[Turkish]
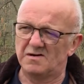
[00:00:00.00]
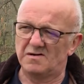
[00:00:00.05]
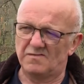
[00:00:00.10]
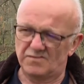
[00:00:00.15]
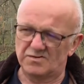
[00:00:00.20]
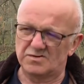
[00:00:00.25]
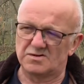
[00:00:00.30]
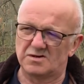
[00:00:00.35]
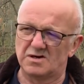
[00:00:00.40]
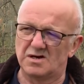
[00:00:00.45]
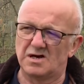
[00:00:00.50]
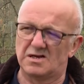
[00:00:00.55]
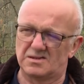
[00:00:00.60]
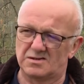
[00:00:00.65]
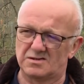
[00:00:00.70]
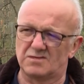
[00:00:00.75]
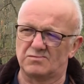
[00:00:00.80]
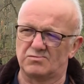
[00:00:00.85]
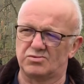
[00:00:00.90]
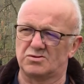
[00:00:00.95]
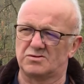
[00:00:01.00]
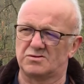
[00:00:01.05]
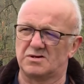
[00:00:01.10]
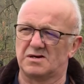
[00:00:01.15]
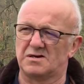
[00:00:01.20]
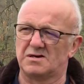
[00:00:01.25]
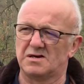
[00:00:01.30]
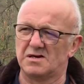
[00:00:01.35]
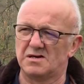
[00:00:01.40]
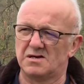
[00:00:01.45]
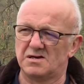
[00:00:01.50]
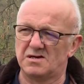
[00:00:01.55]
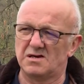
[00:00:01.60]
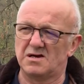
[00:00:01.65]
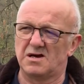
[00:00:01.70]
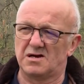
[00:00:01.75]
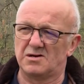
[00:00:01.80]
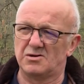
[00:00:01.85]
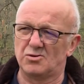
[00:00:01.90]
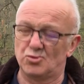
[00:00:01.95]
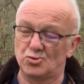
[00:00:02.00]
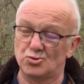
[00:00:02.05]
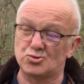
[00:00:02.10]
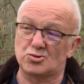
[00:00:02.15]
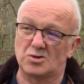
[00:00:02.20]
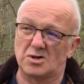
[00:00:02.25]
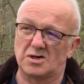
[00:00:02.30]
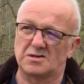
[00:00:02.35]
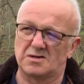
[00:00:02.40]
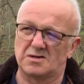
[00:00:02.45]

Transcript: fındık aldık buradan. Yani 3 katı